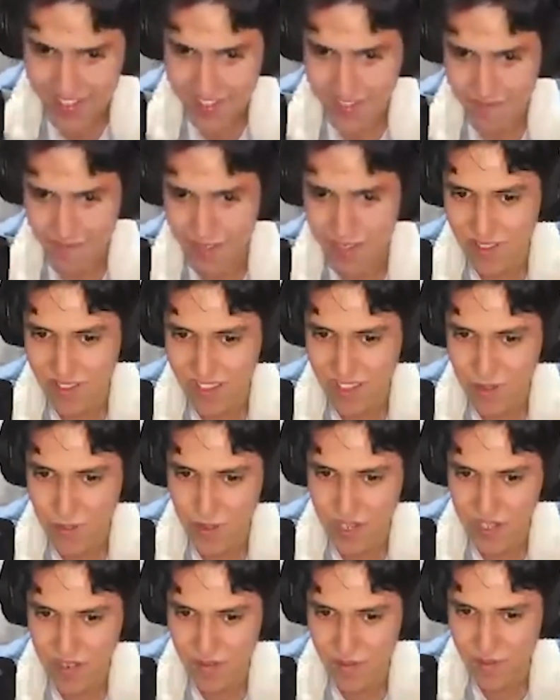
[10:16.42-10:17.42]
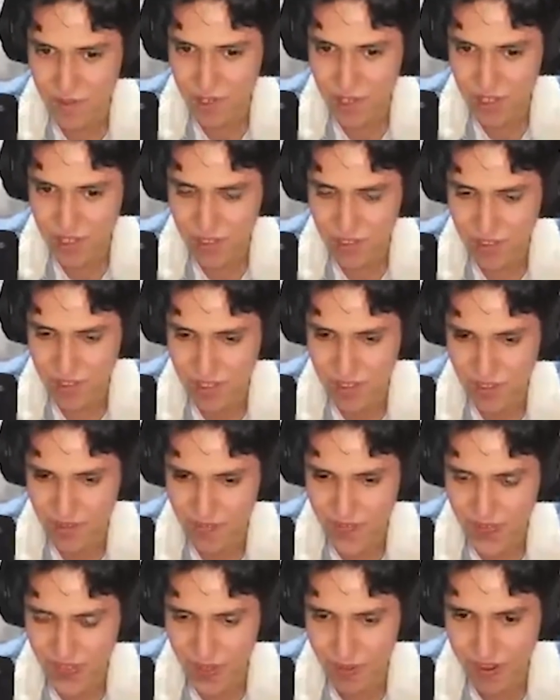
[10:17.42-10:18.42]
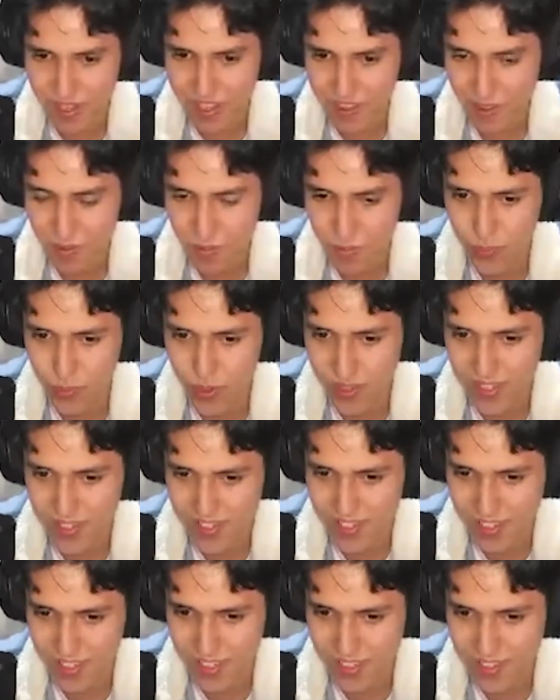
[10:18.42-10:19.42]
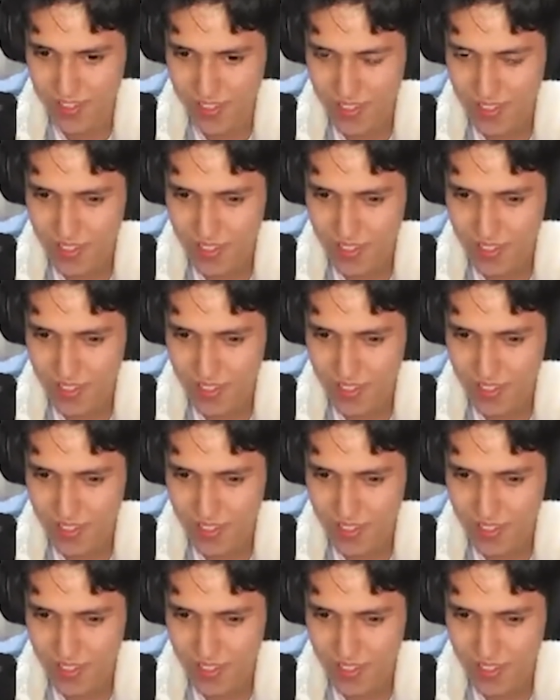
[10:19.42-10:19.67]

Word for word: Me estoy desesperando mucho. Esto, de verdad no puede seguir así.